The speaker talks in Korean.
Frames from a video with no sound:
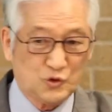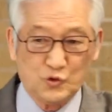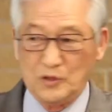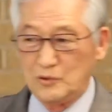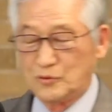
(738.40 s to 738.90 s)

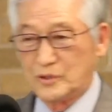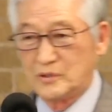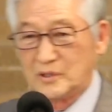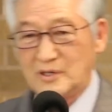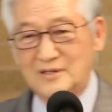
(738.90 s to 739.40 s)
죽이려고
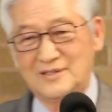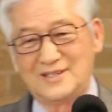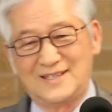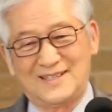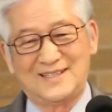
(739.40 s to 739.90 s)
그러는 거예요.
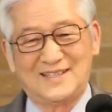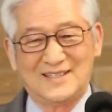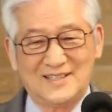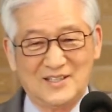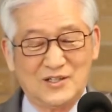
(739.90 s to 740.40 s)

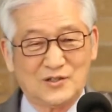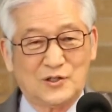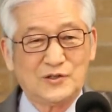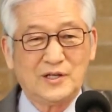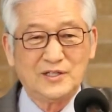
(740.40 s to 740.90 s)

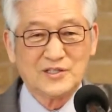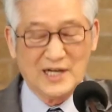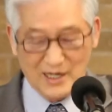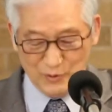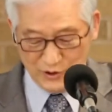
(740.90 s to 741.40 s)
그때 이
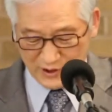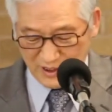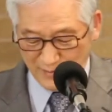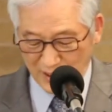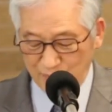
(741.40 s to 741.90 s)
사람이
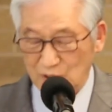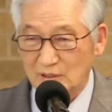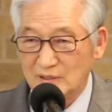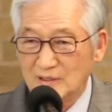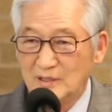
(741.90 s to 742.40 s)
이렇게 말합니다.
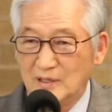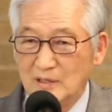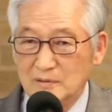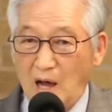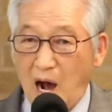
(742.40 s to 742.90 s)

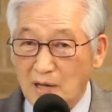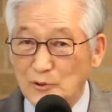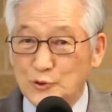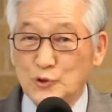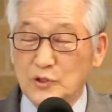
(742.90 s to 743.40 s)

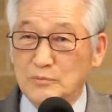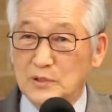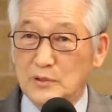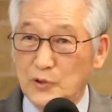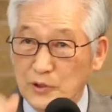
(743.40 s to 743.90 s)
나를
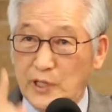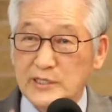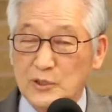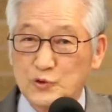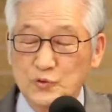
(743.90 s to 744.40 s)
죽이면 너희
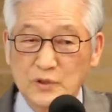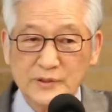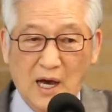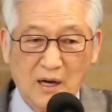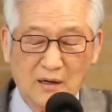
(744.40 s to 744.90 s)
대장
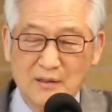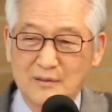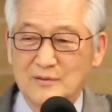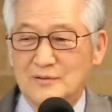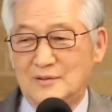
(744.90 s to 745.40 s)
죽는다.
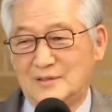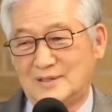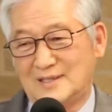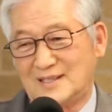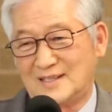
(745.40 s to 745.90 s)

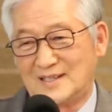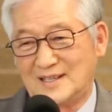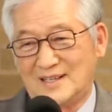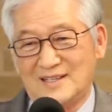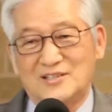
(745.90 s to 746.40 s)

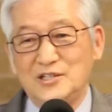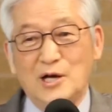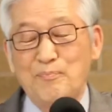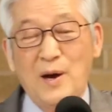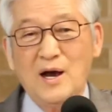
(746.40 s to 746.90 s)
이거
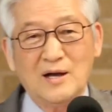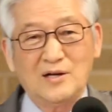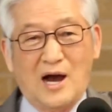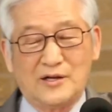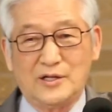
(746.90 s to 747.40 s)
협박한
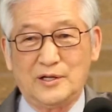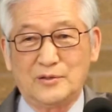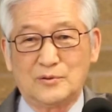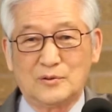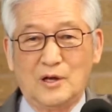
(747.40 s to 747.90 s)
거
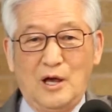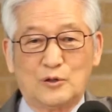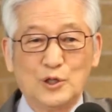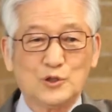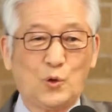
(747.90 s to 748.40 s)
아니에요.
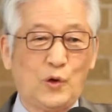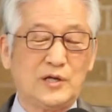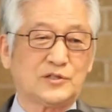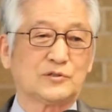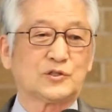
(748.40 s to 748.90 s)
그
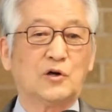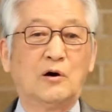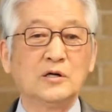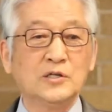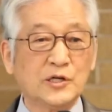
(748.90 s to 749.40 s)
속에서
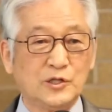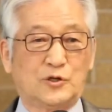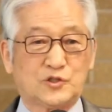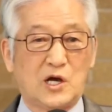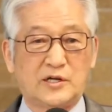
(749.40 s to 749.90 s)
성령이
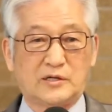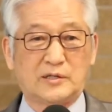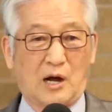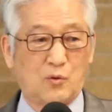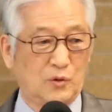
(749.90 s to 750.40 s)
역사하니까
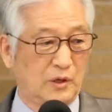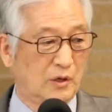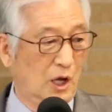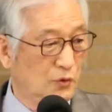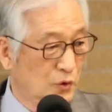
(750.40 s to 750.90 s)
나온 거예요.
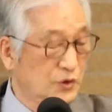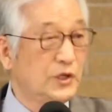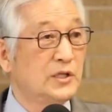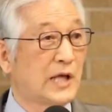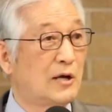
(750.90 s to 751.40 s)

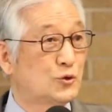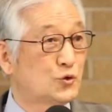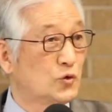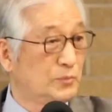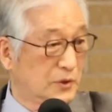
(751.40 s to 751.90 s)
너희들이 날
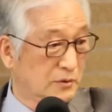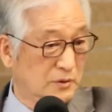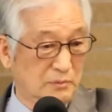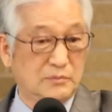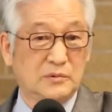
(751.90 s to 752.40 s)
죽으면
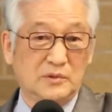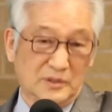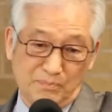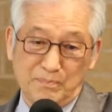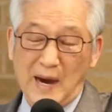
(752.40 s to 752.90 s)
이
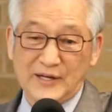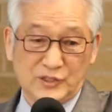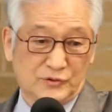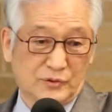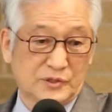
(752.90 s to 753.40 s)
너희
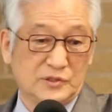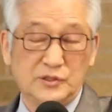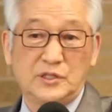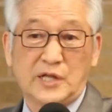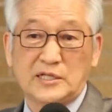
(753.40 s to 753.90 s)
말에서 떨어진
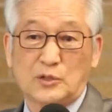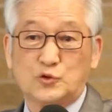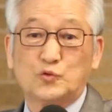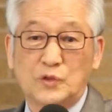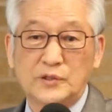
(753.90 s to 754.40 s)
이 대장
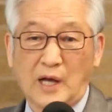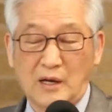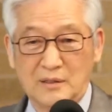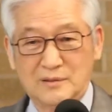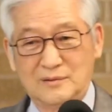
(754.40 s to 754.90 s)
죽는다.